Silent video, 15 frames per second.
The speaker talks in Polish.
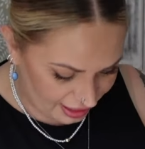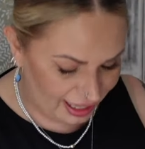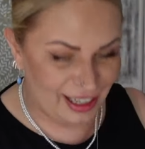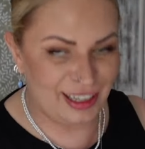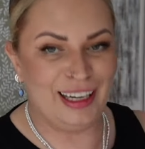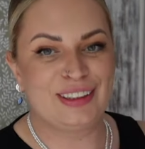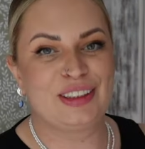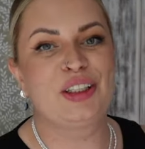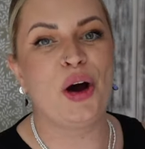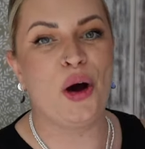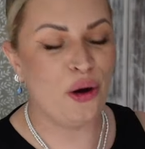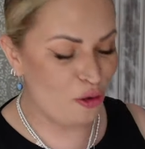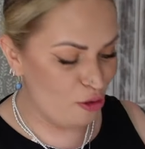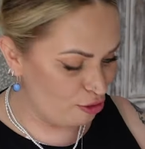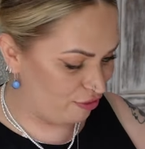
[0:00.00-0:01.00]
ale
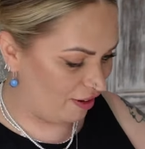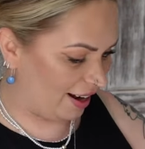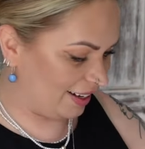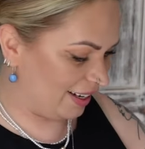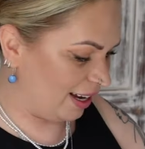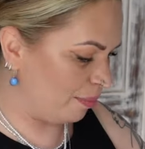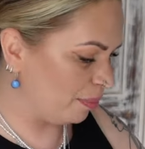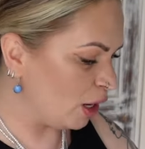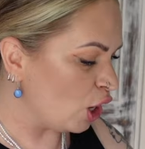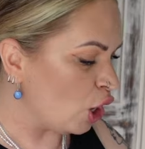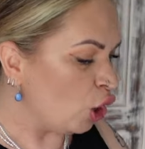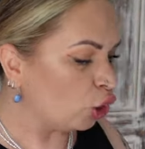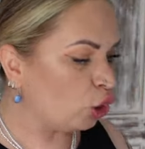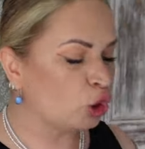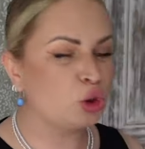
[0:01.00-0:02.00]
to, uwaga,
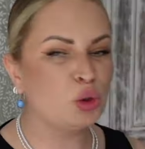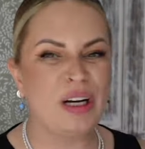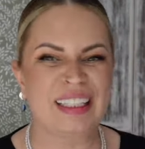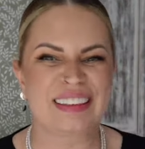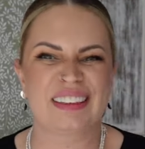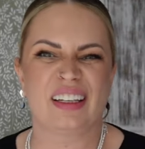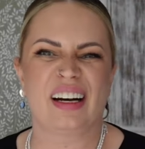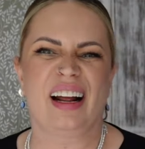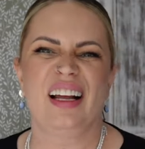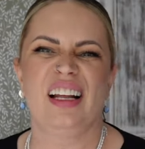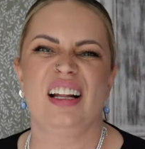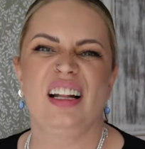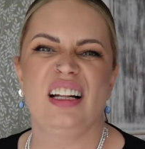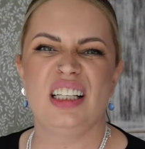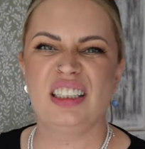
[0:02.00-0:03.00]
koszula z Ra
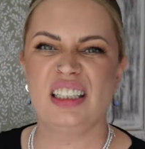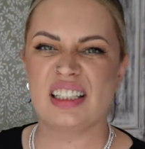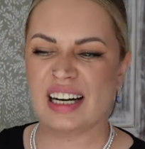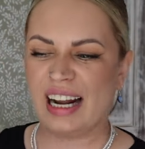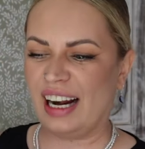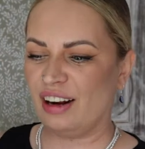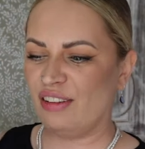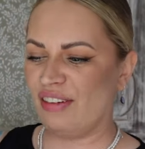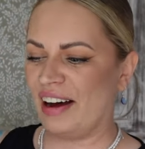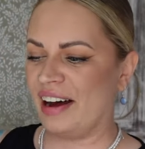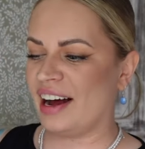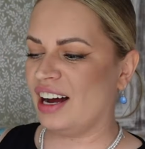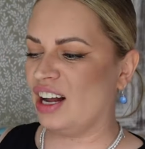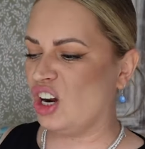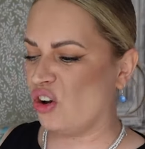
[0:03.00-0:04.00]
yy,
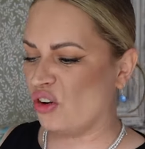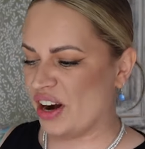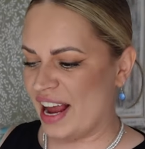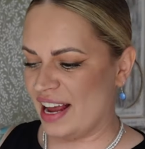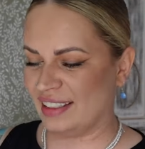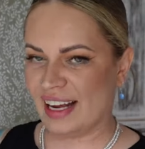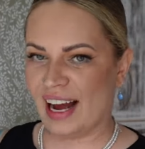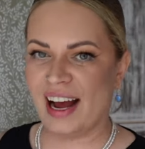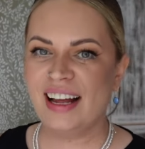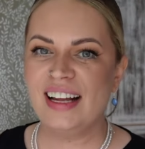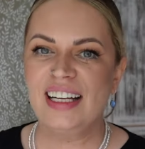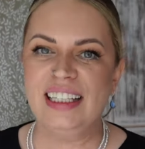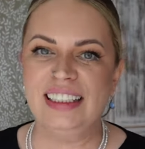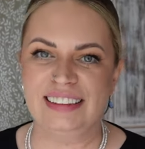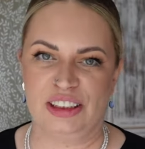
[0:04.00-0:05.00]
Ralfa Lorena
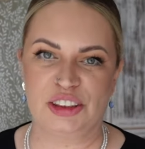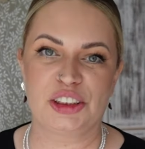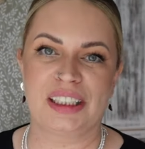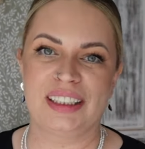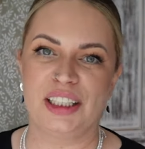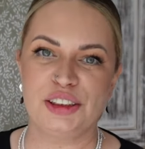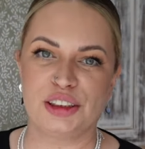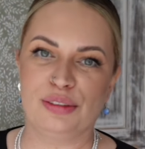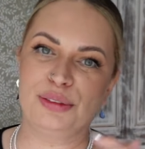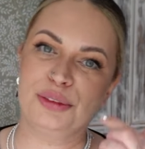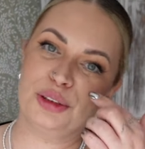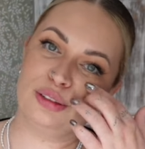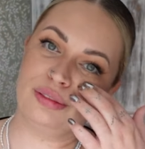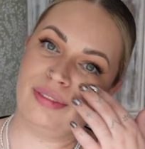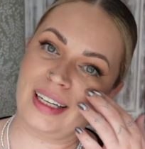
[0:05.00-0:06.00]
za 14
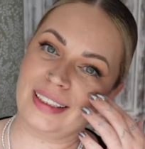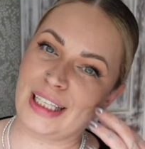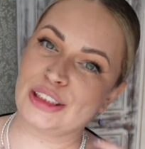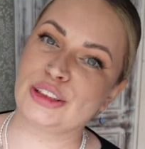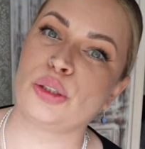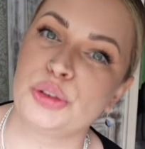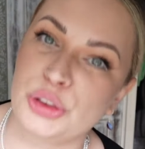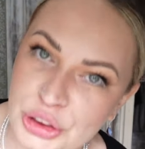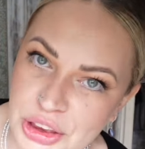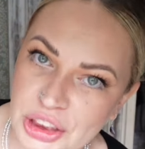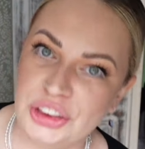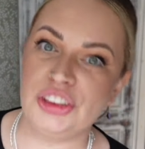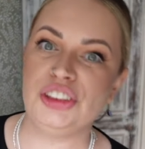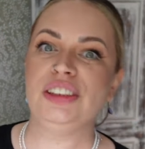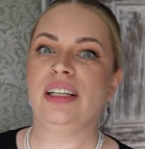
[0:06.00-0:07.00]
funtów, warta
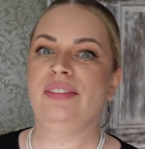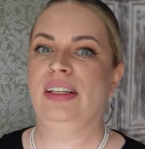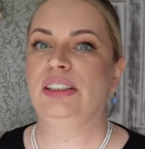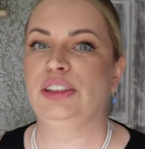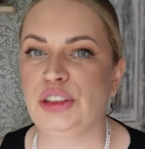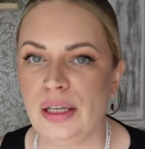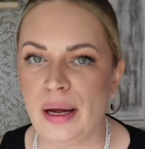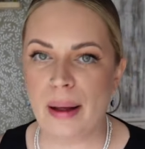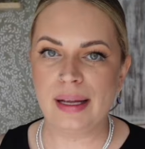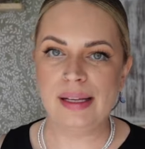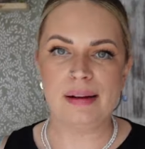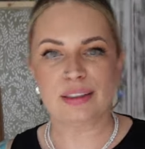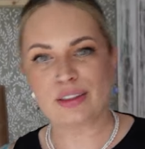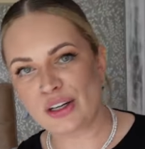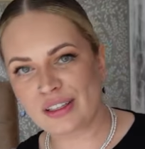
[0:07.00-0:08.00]
139.
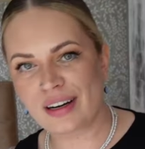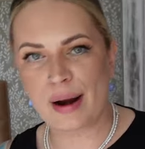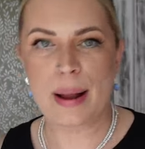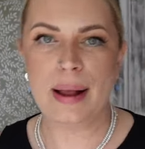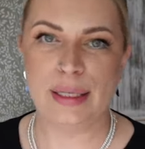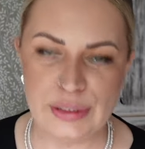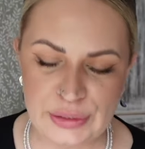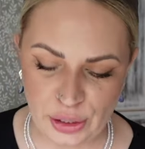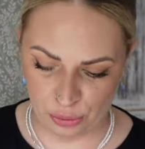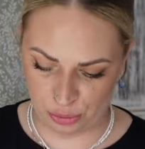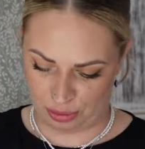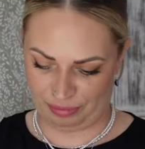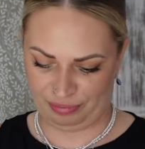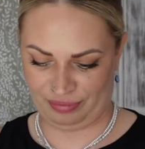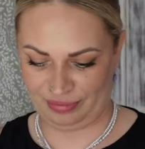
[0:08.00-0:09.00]
Yo!